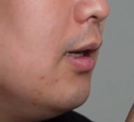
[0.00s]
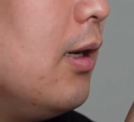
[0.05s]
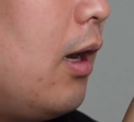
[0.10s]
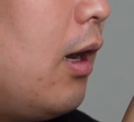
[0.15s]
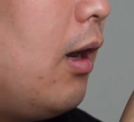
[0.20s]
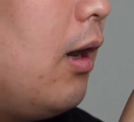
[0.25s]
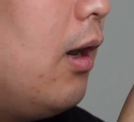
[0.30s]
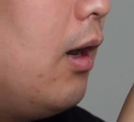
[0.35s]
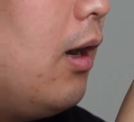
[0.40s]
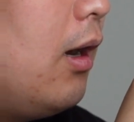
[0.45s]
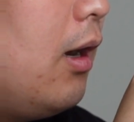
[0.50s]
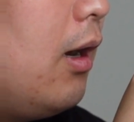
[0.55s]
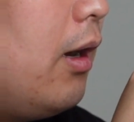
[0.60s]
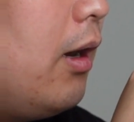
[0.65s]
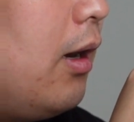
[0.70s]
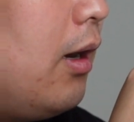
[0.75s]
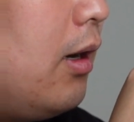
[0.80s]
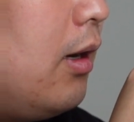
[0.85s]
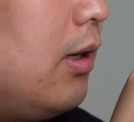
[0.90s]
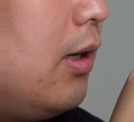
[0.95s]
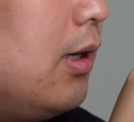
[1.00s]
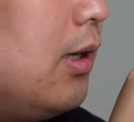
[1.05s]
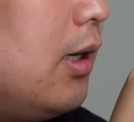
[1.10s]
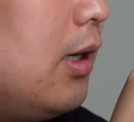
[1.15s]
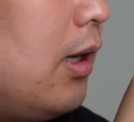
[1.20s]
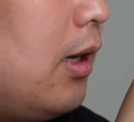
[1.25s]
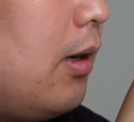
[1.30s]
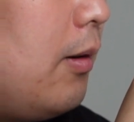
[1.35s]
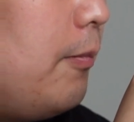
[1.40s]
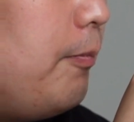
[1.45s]
เออ
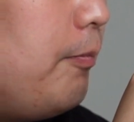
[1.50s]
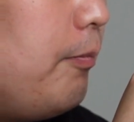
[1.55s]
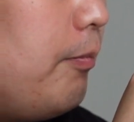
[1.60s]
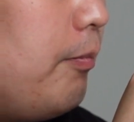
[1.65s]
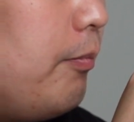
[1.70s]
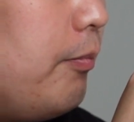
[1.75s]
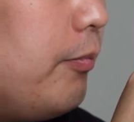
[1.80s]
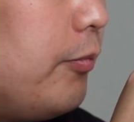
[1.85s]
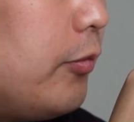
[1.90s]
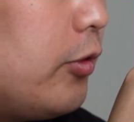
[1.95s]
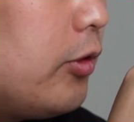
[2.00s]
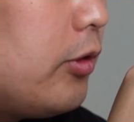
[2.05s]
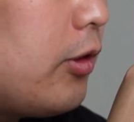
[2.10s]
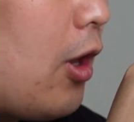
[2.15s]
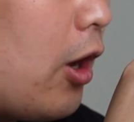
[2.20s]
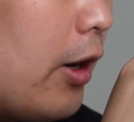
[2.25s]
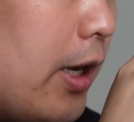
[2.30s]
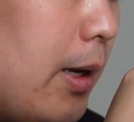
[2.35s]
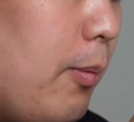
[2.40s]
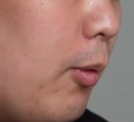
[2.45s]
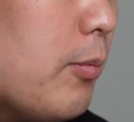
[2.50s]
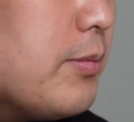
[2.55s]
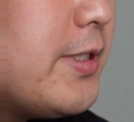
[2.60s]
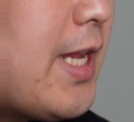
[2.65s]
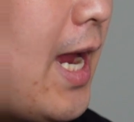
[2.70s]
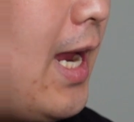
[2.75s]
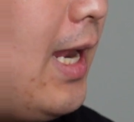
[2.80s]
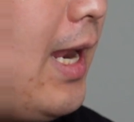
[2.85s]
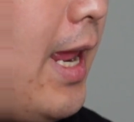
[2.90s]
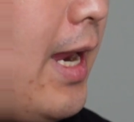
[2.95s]
ตอนที่ผม
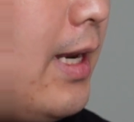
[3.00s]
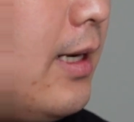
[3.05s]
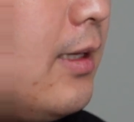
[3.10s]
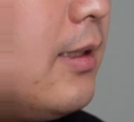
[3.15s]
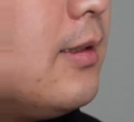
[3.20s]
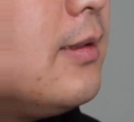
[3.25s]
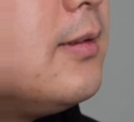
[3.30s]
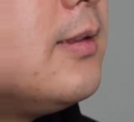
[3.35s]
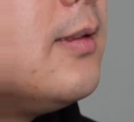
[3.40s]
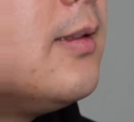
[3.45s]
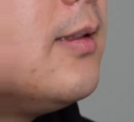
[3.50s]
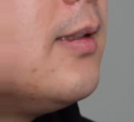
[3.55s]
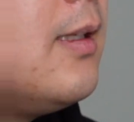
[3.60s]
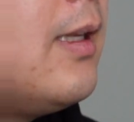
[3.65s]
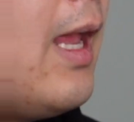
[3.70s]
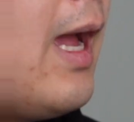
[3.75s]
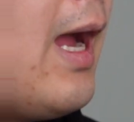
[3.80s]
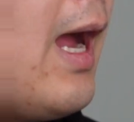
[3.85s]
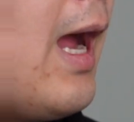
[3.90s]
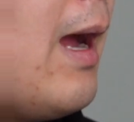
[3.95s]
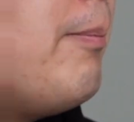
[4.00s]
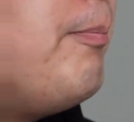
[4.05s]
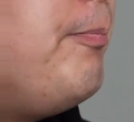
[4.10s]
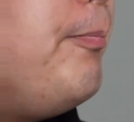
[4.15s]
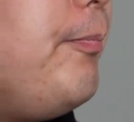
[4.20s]
ใส่เล่นนะครับ